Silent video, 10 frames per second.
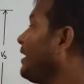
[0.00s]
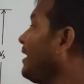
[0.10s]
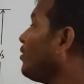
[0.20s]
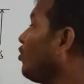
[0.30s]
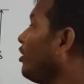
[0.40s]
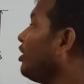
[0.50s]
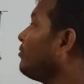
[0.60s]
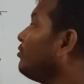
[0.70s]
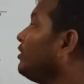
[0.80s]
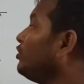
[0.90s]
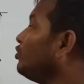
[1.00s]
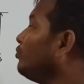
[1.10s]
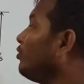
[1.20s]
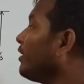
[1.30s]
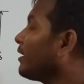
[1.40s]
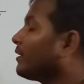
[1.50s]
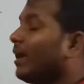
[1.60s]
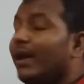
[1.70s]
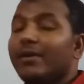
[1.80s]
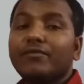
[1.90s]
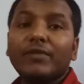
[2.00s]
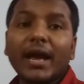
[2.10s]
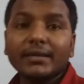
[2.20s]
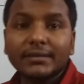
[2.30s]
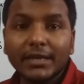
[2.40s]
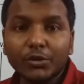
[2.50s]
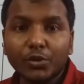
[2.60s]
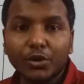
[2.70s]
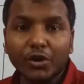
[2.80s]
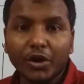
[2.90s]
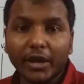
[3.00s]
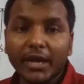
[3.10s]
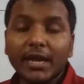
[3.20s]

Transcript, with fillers: এই কয়েলের মধ্যে চুম্বকীয় একটা ফ্লাক্সের তৈরি হয়